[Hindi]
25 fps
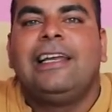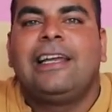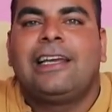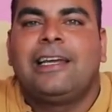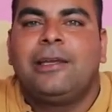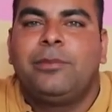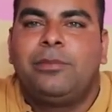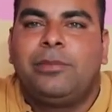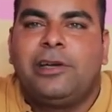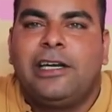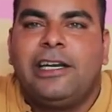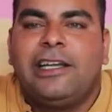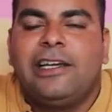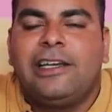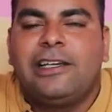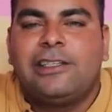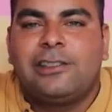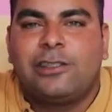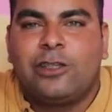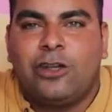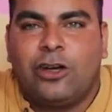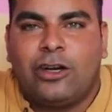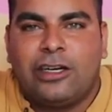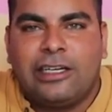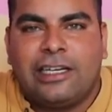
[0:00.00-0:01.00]
लेकिन ब्रीडिंग
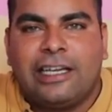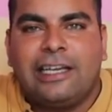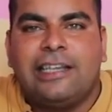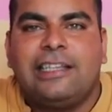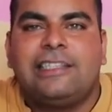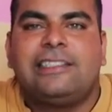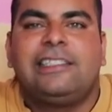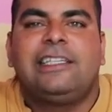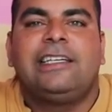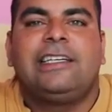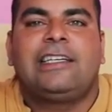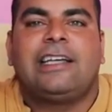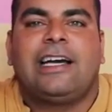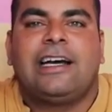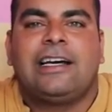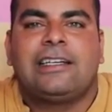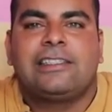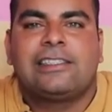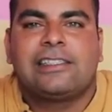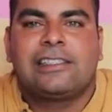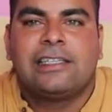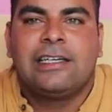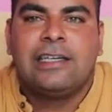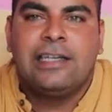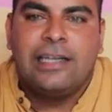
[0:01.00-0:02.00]
इज़ नॉट अ इजी
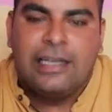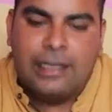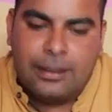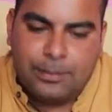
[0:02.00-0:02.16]
टास्क